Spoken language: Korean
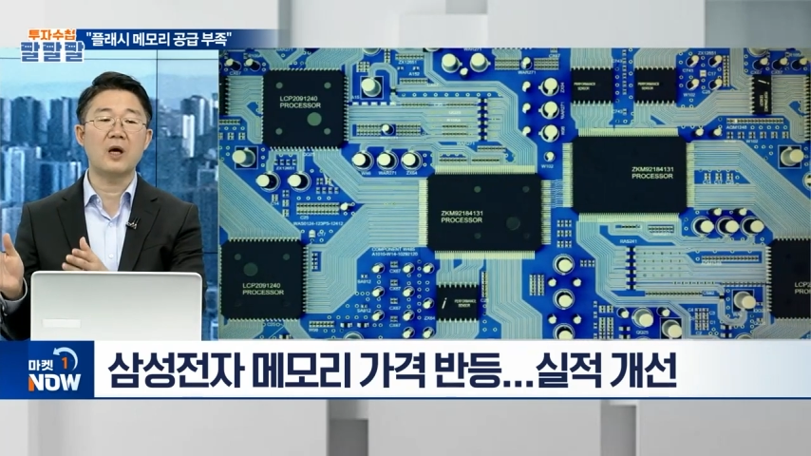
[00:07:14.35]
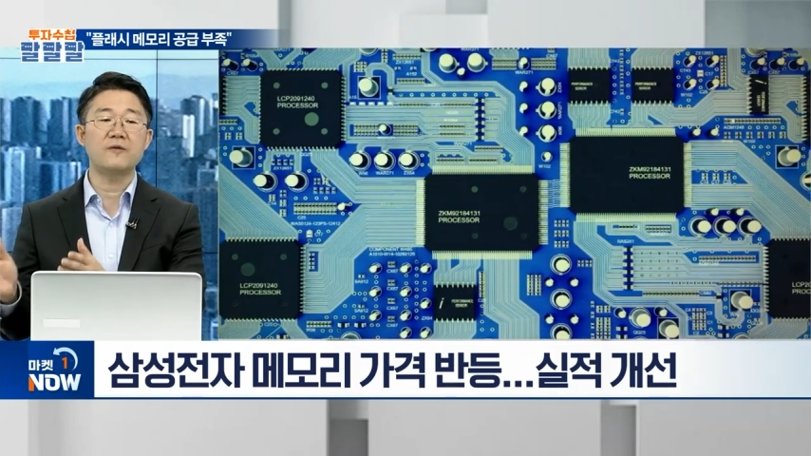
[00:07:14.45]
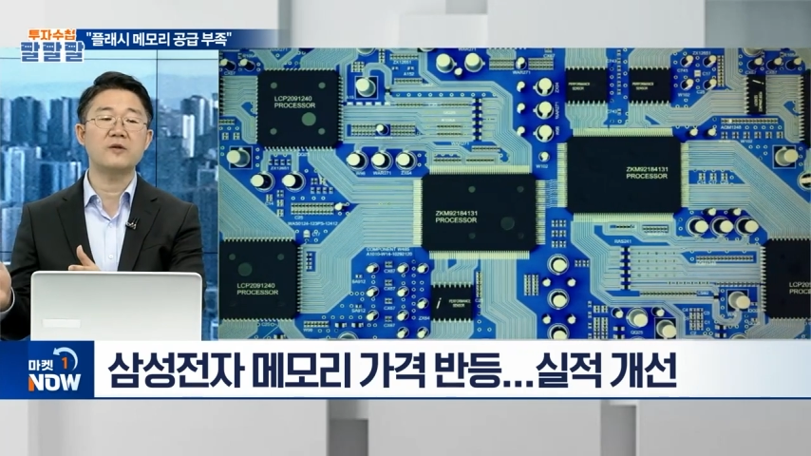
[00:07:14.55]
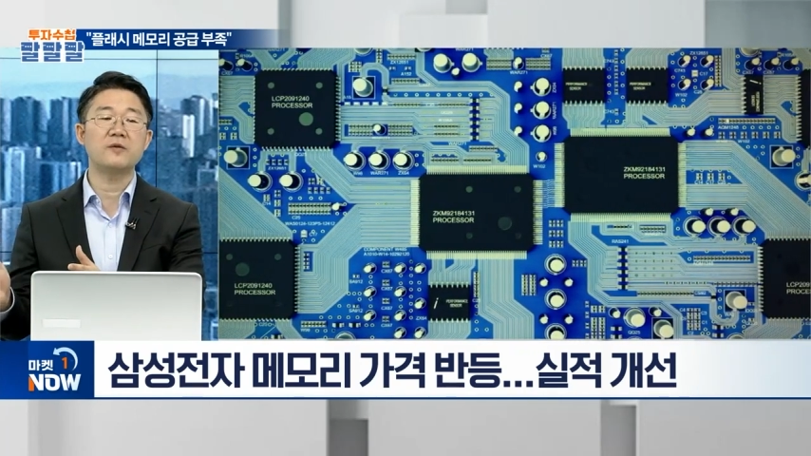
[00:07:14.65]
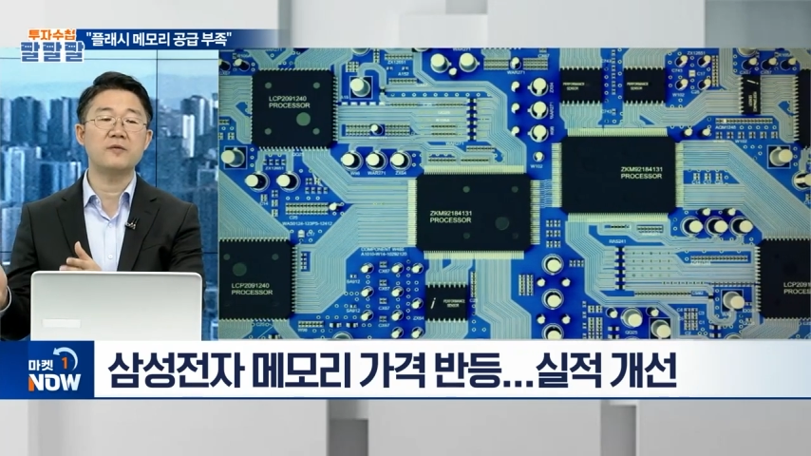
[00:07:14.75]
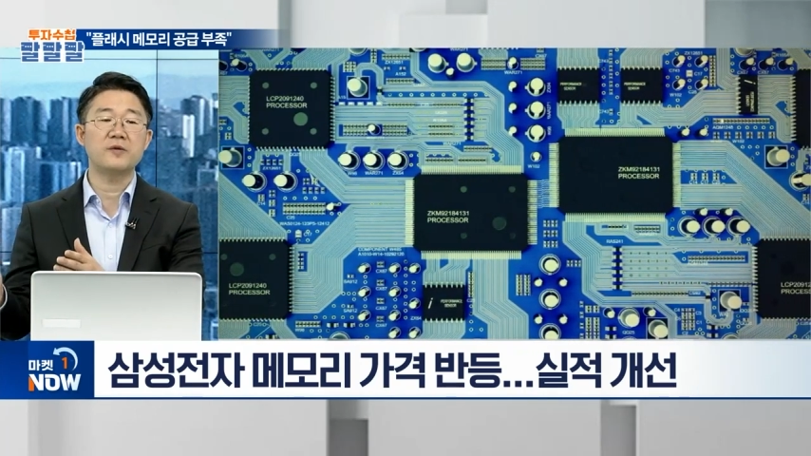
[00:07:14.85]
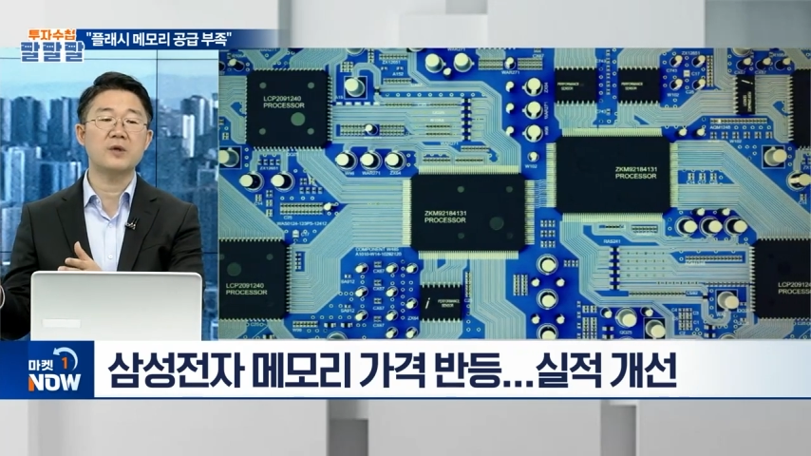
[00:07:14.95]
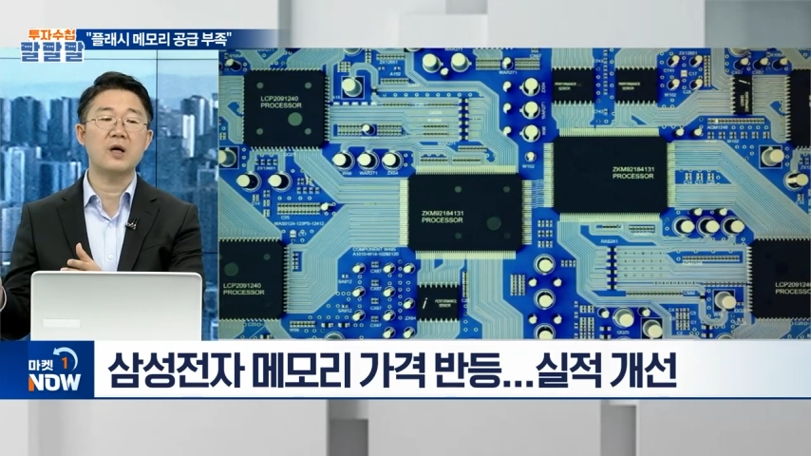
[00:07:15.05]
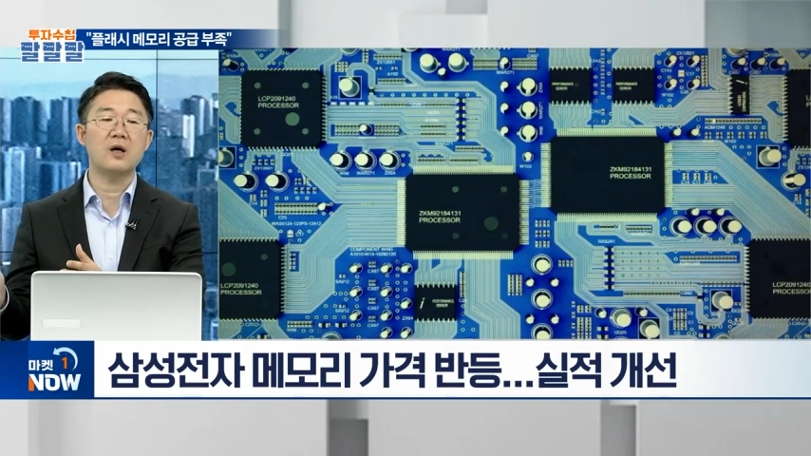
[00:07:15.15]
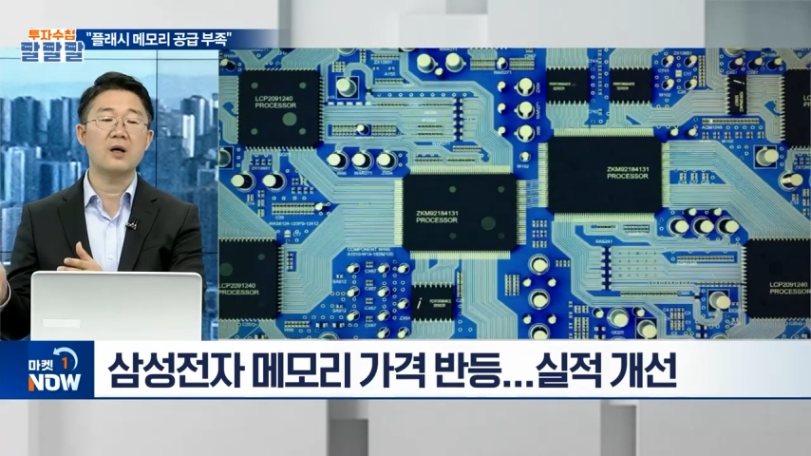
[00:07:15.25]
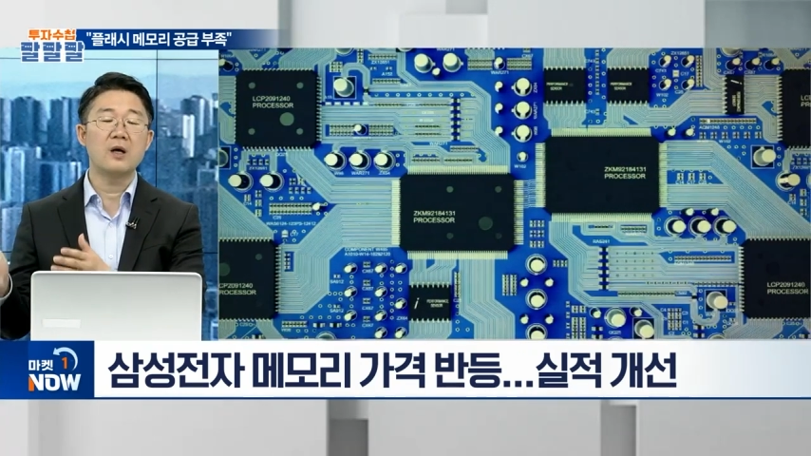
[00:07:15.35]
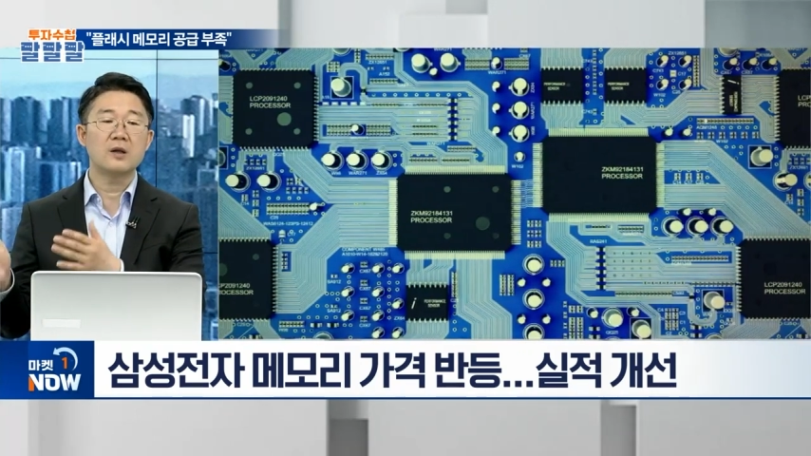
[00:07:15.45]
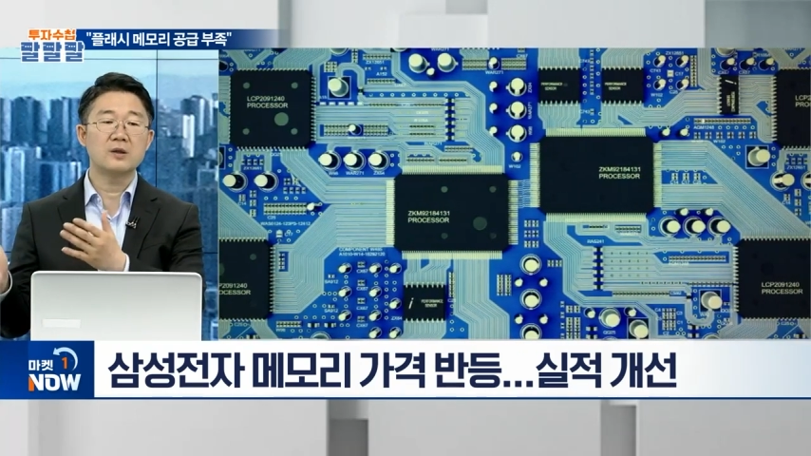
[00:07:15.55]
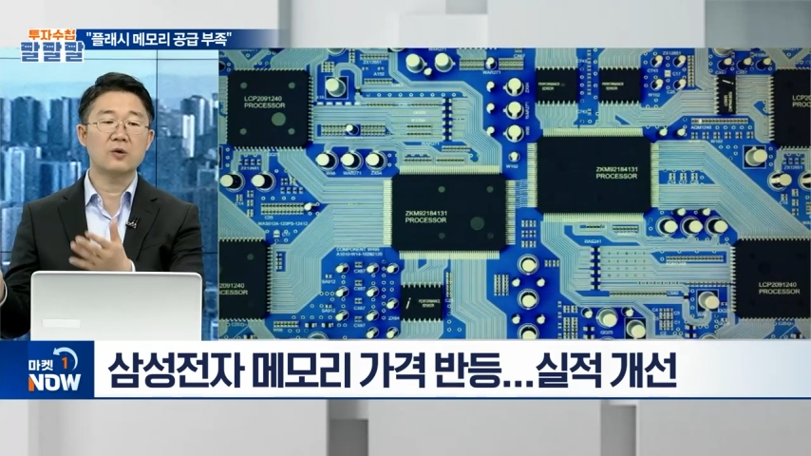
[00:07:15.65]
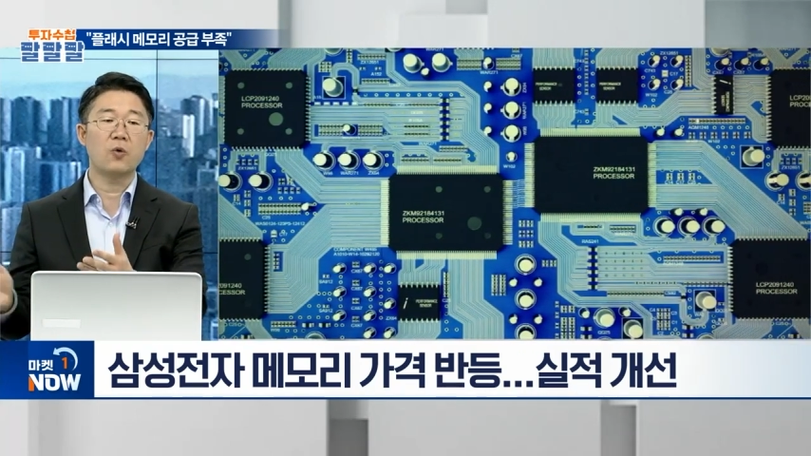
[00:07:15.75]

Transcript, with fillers: FCBP가 그 음.